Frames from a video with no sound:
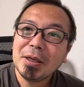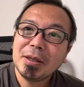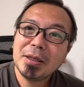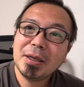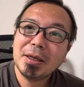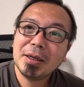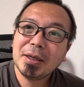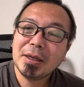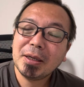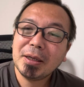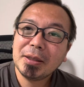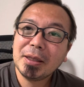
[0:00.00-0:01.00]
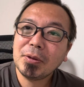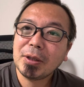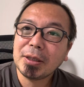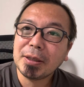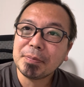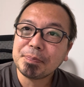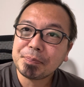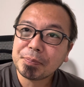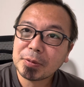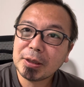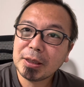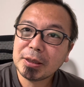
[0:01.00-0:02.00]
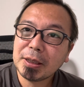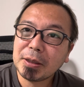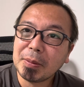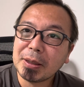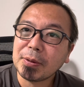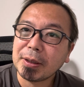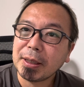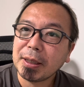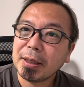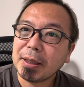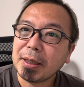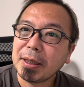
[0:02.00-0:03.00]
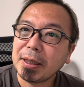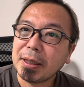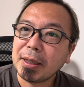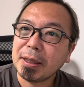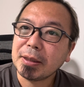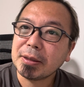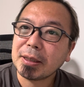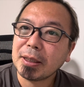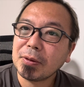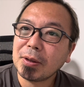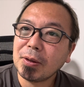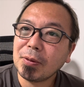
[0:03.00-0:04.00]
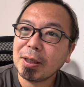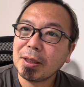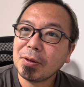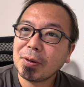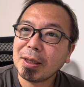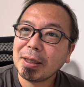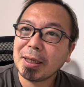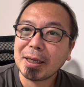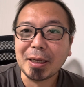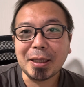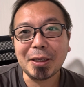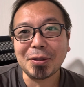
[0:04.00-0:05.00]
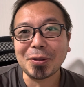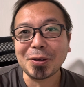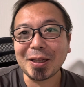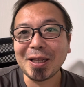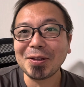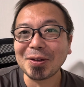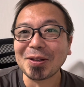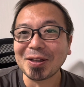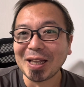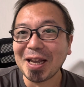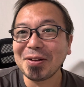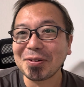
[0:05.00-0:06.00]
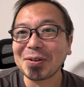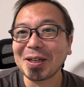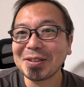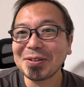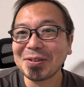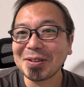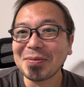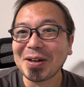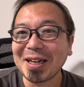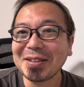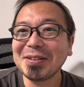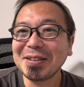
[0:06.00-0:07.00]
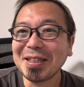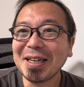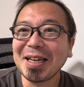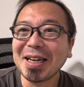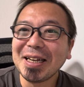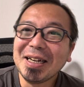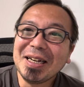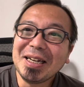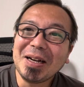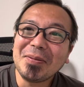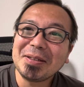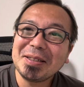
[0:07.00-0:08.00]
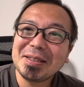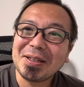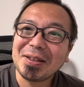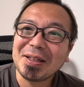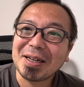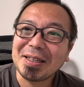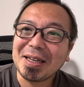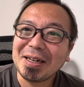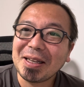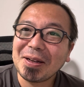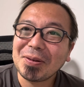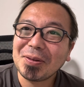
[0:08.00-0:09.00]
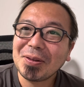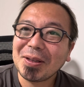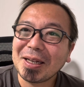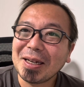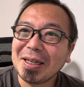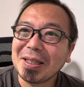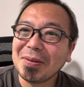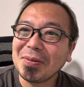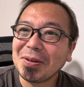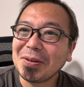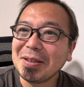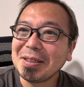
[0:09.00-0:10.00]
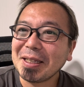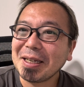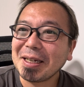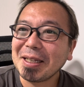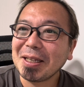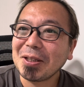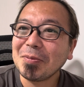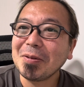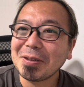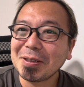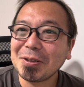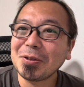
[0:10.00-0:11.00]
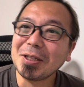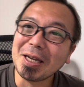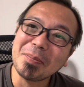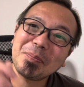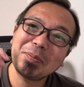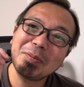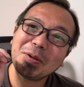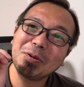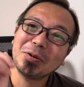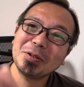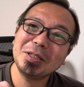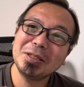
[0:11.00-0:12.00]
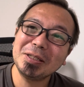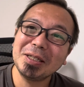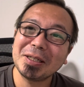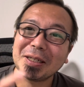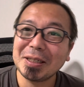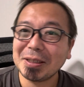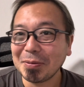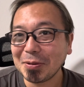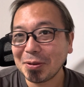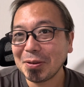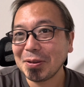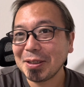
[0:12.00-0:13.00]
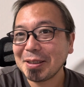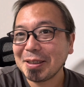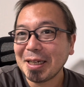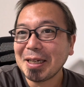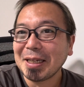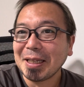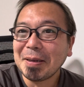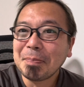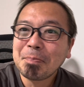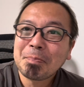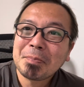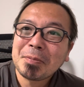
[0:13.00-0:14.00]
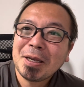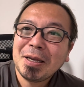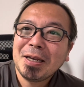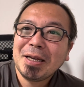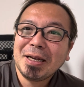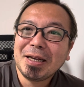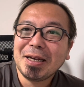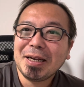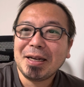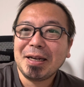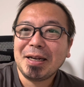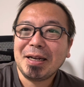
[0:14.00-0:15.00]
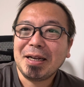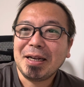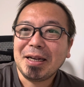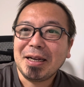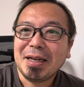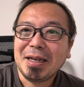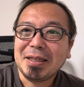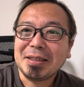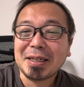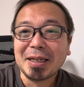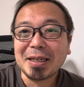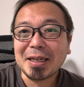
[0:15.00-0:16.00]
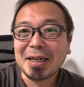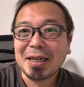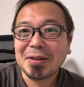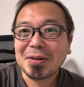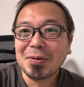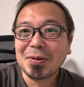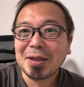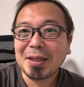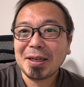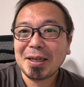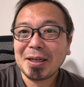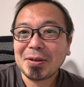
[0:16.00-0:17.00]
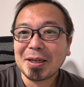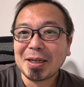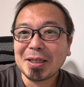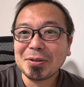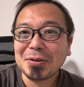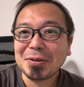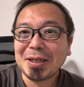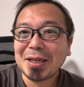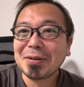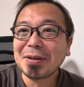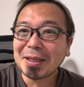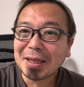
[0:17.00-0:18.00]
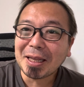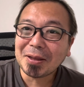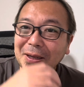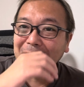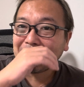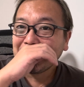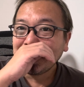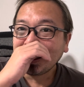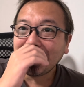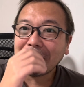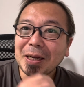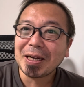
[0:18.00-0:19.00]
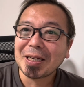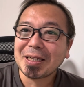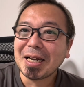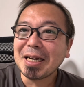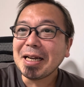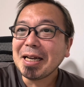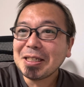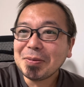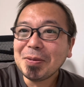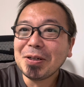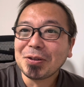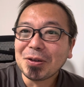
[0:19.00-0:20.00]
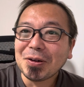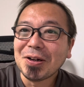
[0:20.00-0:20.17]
で、なのでね、ぜひぜひまずはね、えー、時間とかお金とか、なんかエネルギーとかなんとかとか体力とかね、そういうの全部外して、やっぱり人生の中でやりたいことって考えてみるといいんじゃないかなと思います。そして、今年1年に関してもそうです。なんかね、えー時間がとかお金がとか家族がとかね、なんとかって考え始めると